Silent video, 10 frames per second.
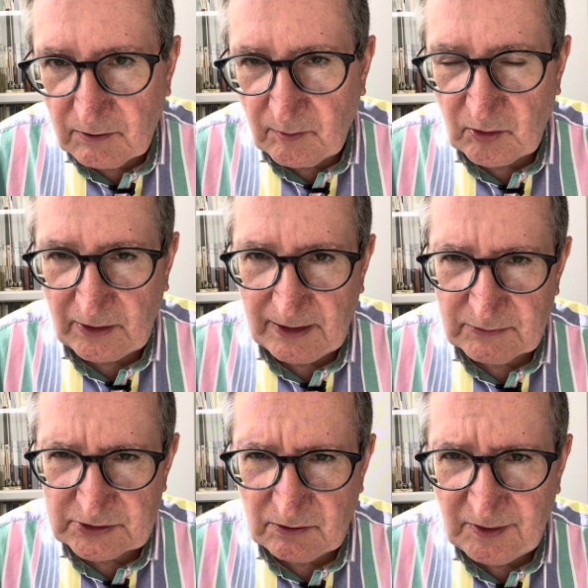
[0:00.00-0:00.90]
como lo
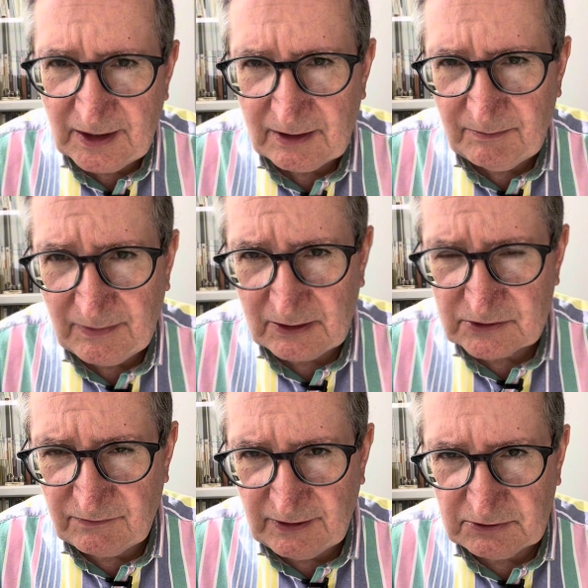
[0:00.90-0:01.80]
queramos denominar, a
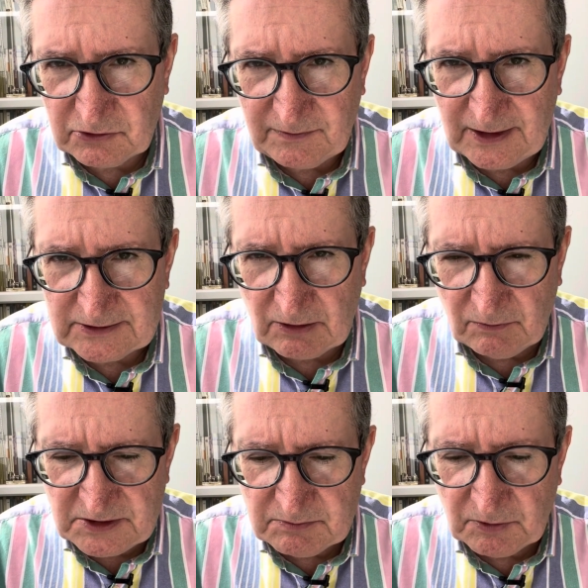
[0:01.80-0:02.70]
los efectos viene a ser
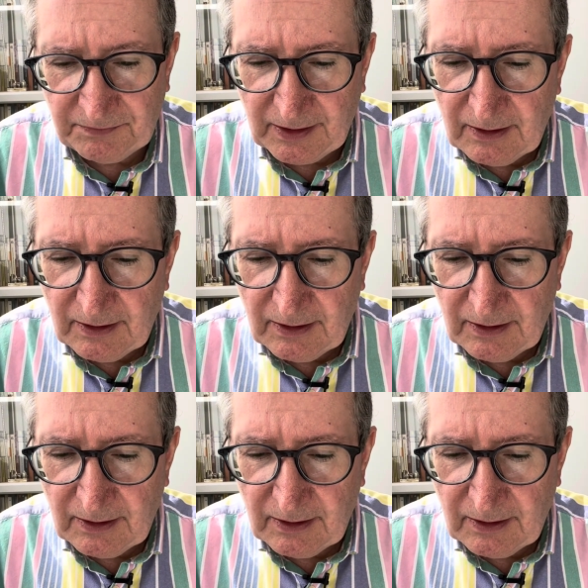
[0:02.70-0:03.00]
lo mismo.